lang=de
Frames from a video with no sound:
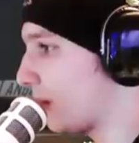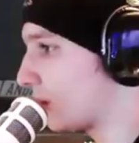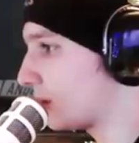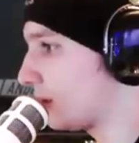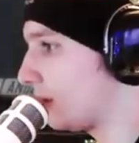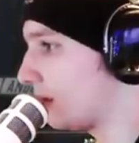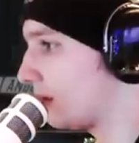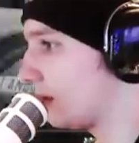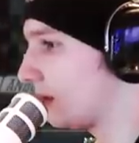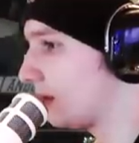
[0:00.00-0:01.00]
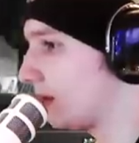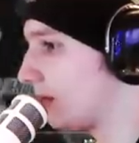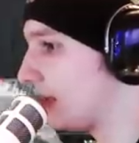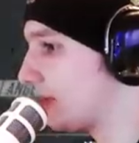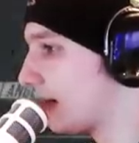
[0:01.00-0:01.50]
Gott.
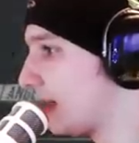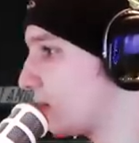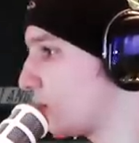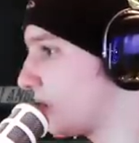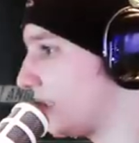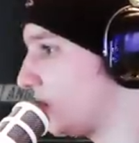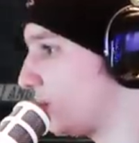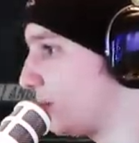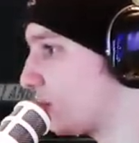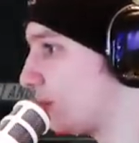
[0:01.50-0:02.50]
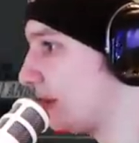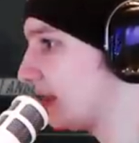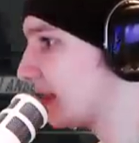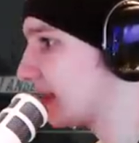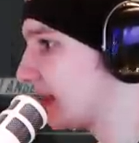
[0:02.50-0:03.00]
Manchmal keinen Grund sehe, dieses Spiel zu spielen.
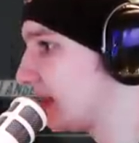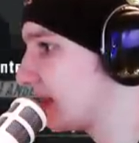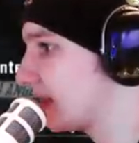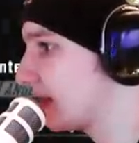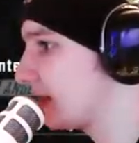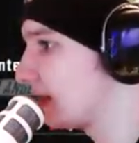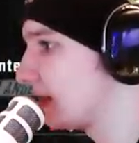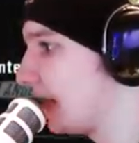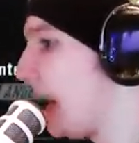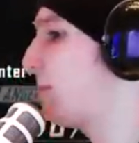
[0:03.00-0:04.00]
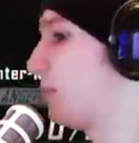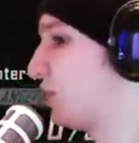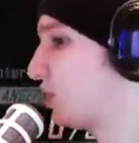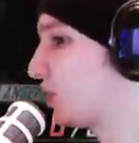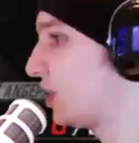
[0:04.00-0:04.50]
Das ist nice.
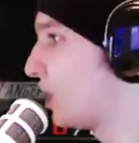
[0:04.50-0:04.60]
Episch.